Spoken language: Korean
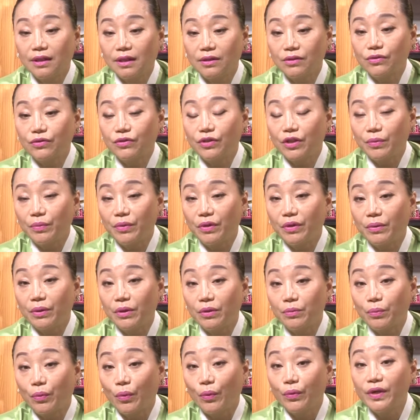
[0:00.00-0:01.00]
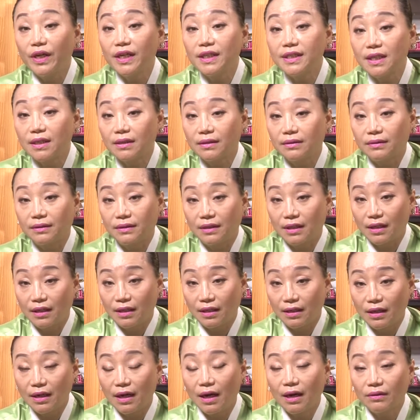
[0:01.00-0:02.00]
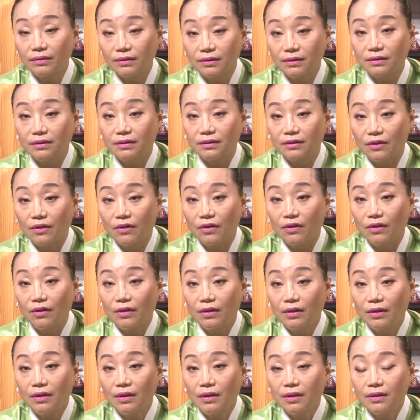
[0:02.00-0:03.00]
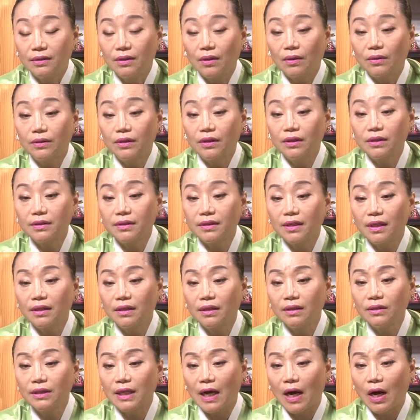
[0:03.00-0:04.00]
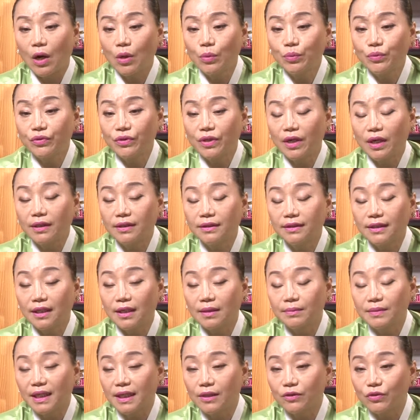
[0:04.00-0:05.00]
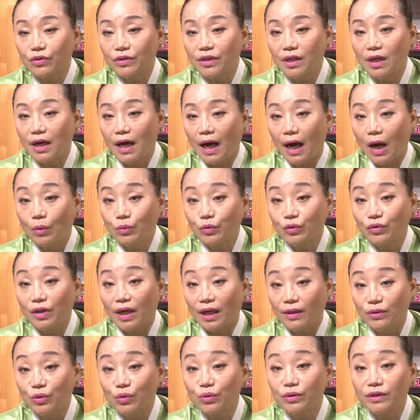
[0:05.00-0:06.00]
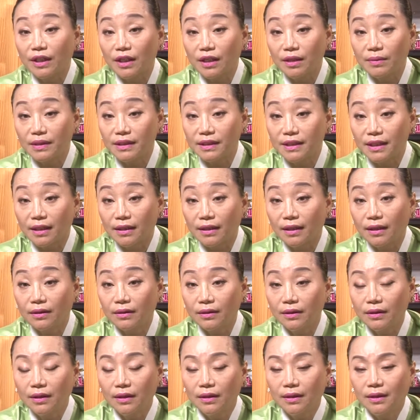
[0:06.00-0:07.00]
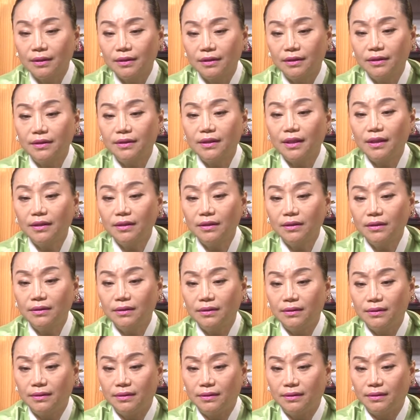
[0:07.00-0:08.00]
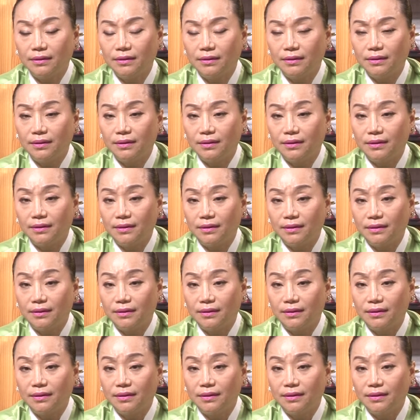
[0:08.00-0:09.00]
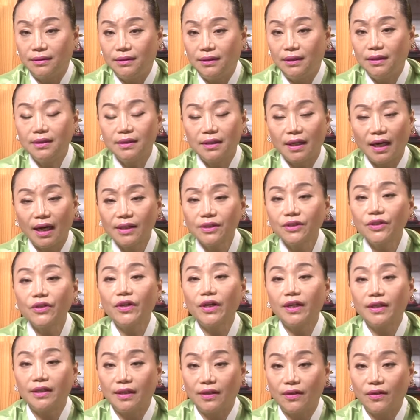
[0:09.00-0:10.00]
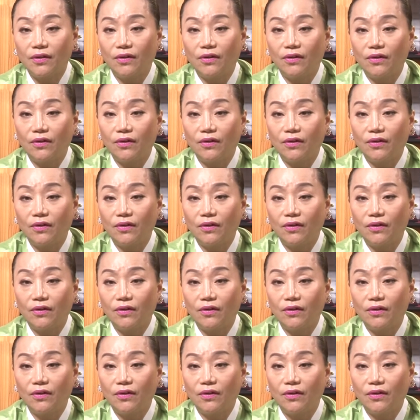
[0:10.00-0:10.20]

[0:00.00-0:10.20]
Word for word: 대수대명을 보내자 그렇게 얘기하거든요. 그래서 그럴 때는 9수가 그 사람 사주상 9수가 안 좋은 사람 있잖아요. 그때는 일을 하셔야 돼요.